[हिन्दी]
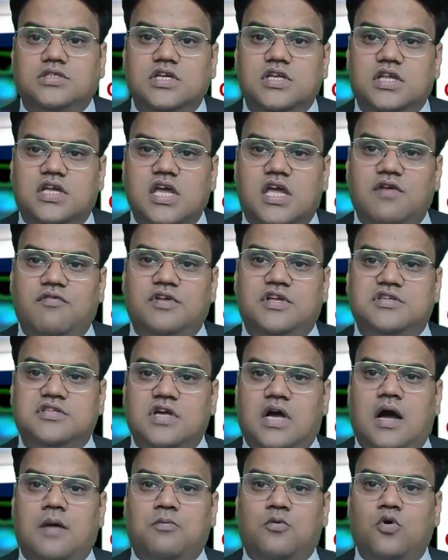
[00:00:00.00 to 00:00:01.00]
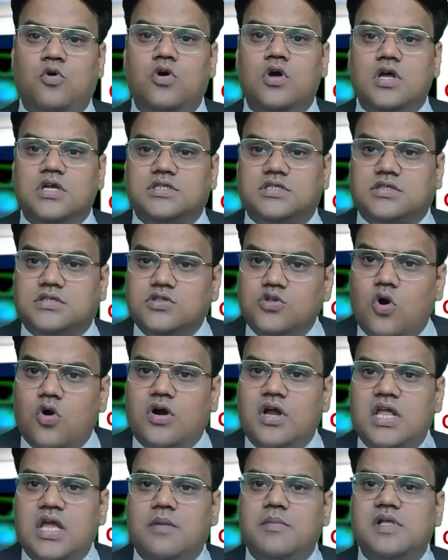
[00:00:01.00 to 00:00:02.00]
जिनकी की वजह से आपको
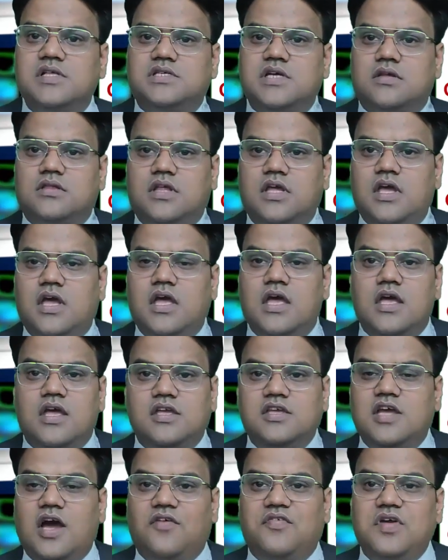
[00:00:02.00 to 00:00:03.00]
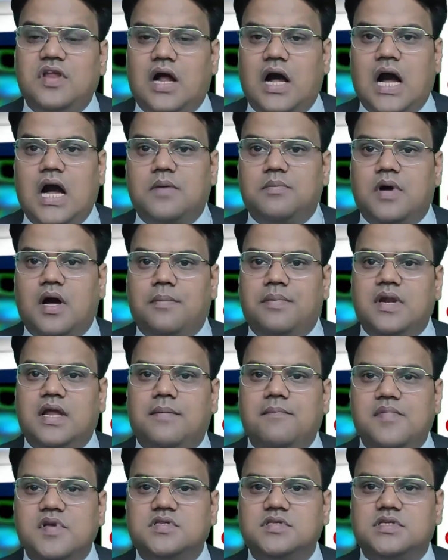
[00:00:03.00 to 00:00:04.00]
नौकरियां मिल सकती हैं या फिर आप
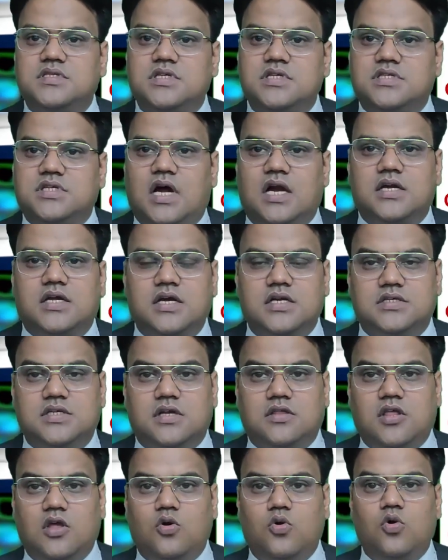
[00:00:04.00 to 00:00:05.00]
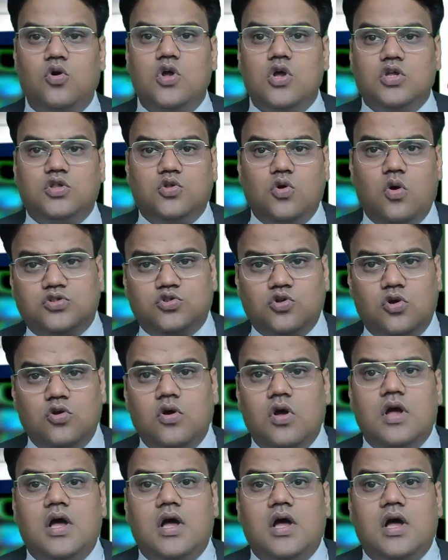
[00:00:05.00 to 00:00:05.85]
अपना बिजनेस स्टार्ट कर सकते हो तो सो